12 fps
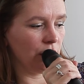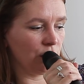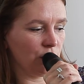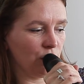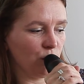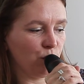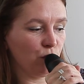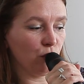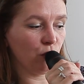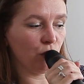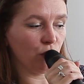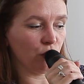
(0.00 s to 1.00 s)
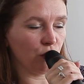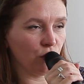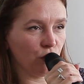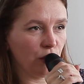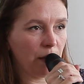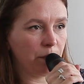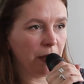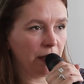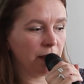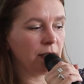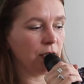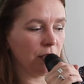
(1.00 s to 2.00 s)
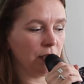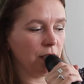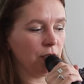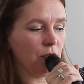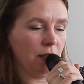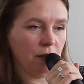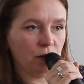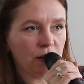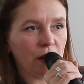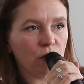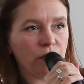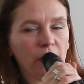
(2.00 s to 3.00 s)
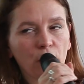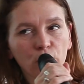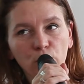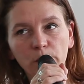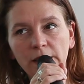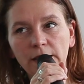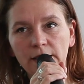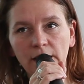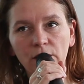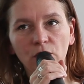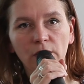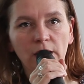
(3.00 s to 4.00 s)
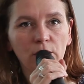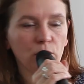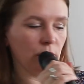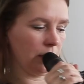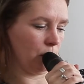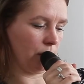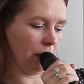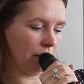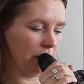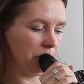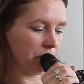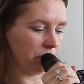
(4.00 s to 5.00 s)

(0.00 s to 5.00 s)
euh, pour euh, l'appel qui sera ouvert en 2017 dans le cadre d'Horizon 2020.